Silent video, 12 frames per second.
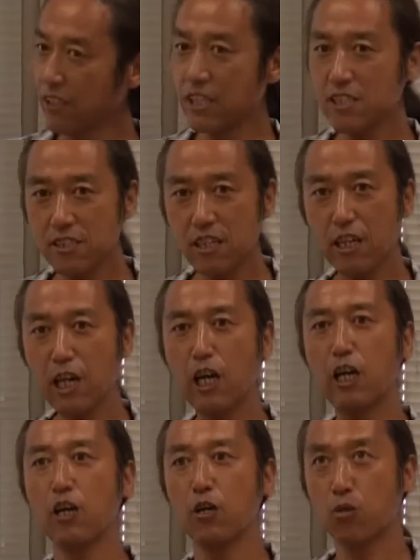ですか
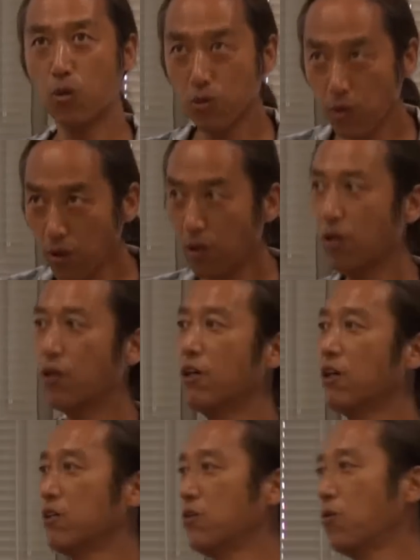らこの
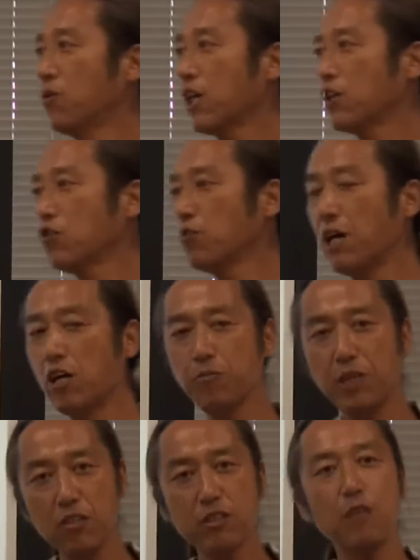ノーカット版を
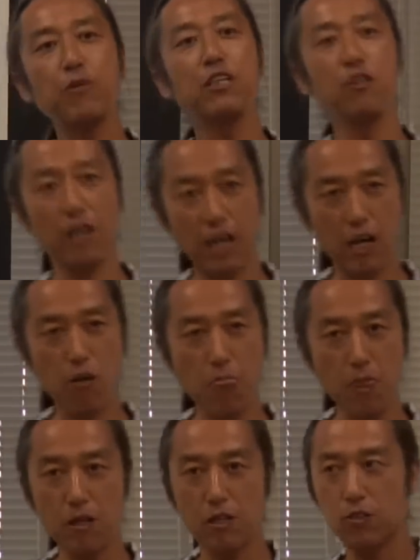見るためには
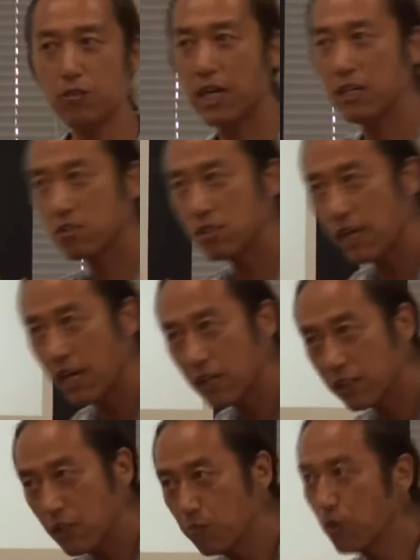フランスで
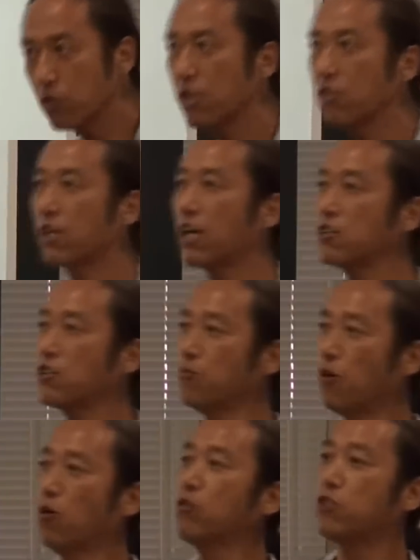版権持ってる会社
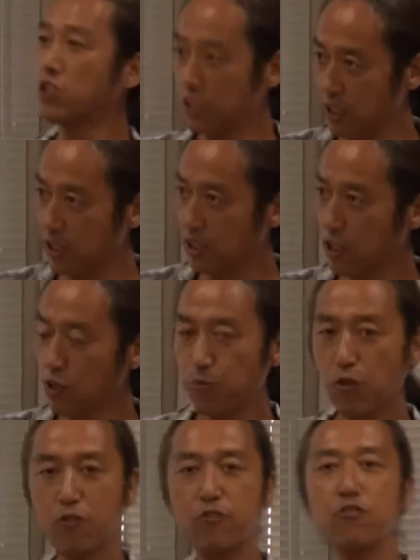もおるし
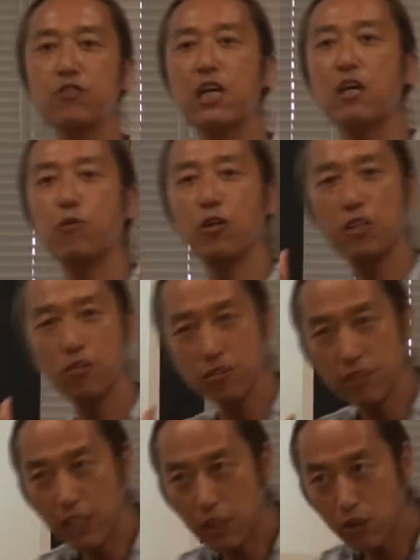プロデューサーもいる
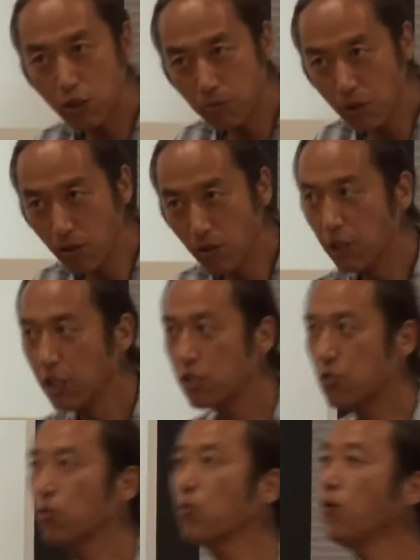んだけども
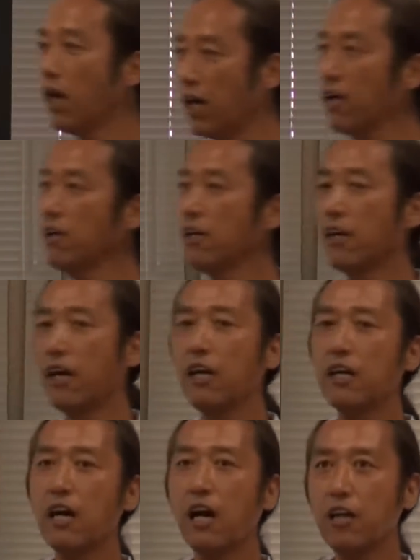そこは
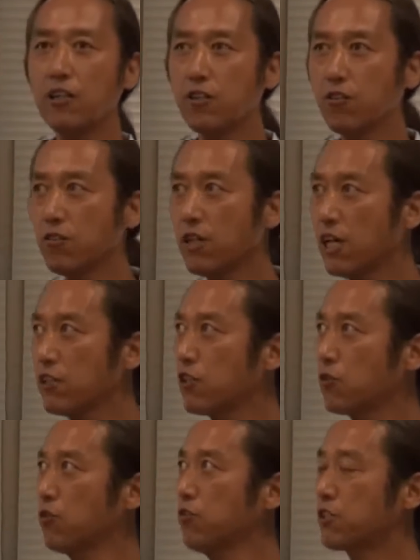映画配給会
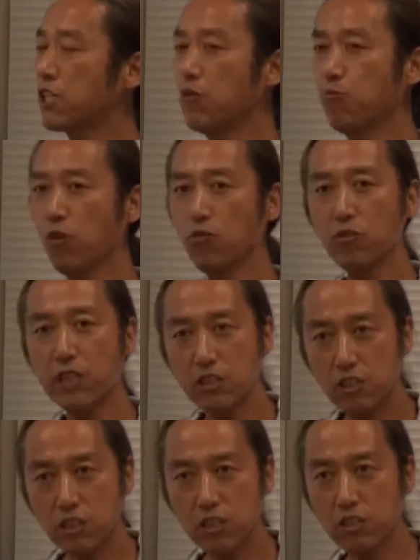社という専門の
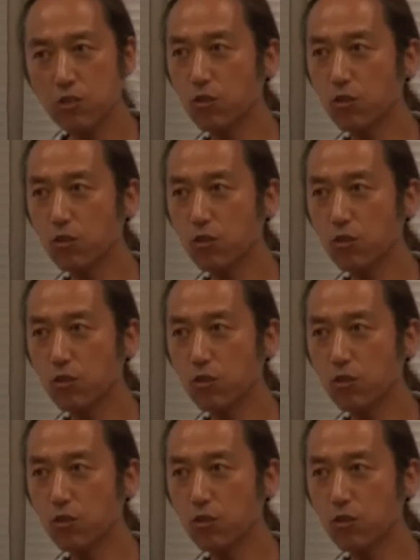立ち位置